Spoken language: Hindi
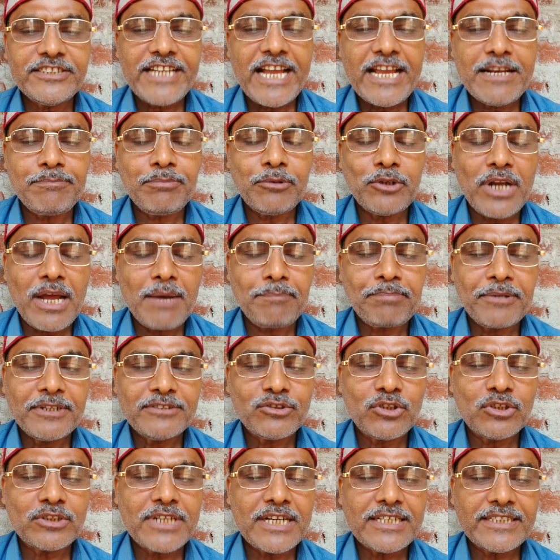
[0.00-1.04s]
चैनपुरा
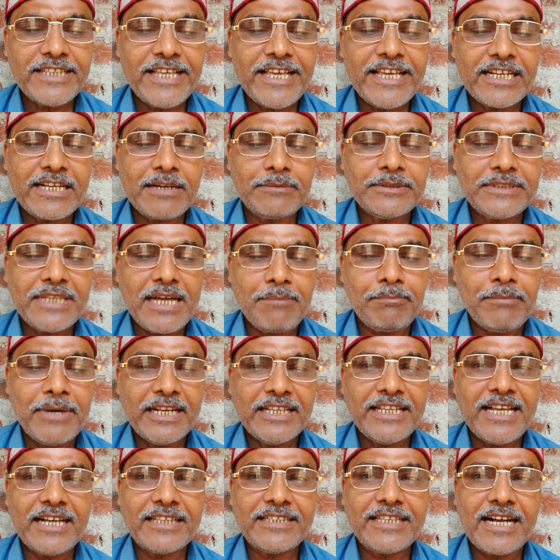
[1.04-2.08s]
प्रस्तुत करते हैं कविता
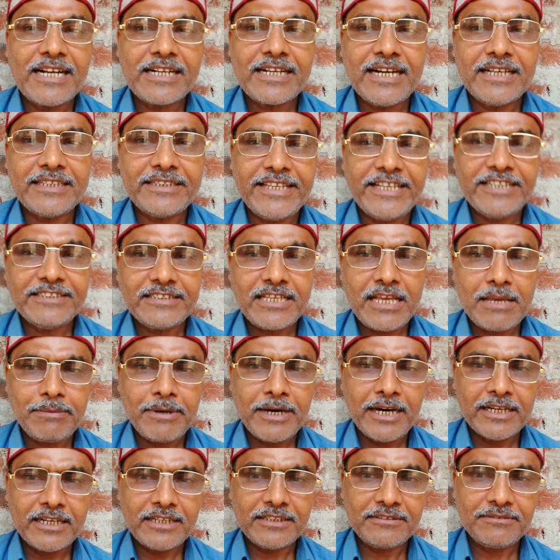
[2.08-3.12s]
मर्यादा का देश है
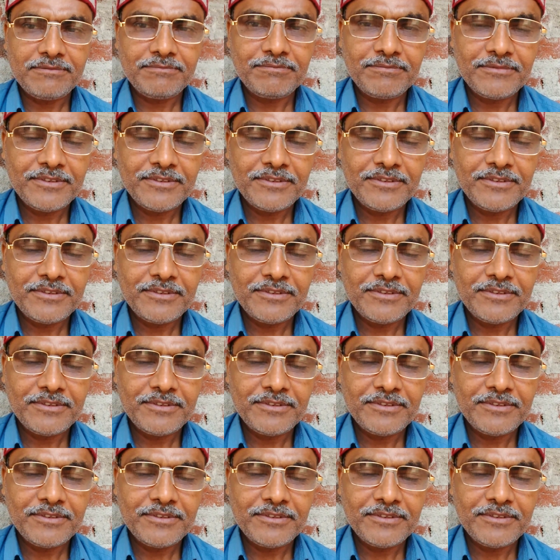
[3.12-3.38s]
भारत